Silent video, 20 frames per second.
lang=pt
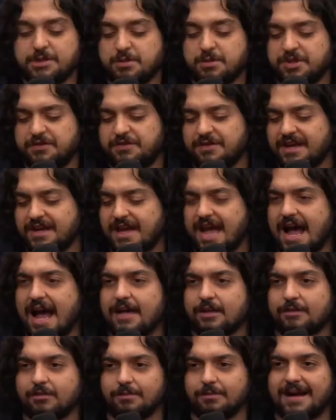
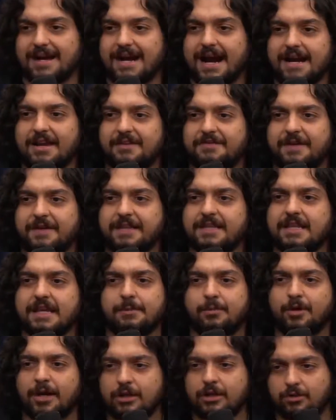modificado, Hã? uma é carne aí. feita em
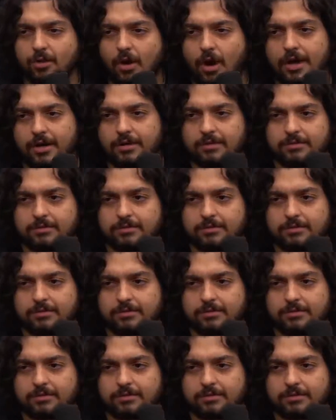laboratório. Quer